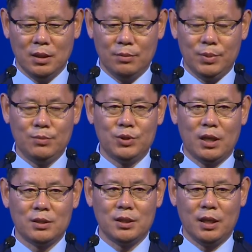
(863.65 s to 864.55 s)

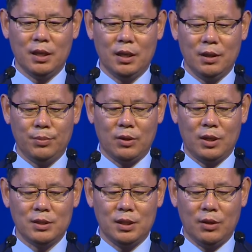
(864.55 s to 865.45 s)
비무장지대의
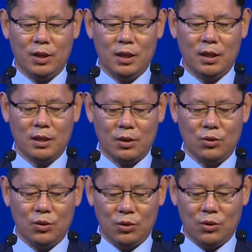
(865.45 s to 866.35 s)

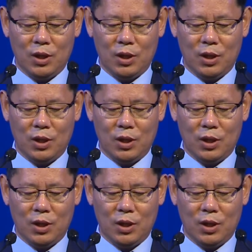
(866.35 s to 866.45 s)
평화지대화라고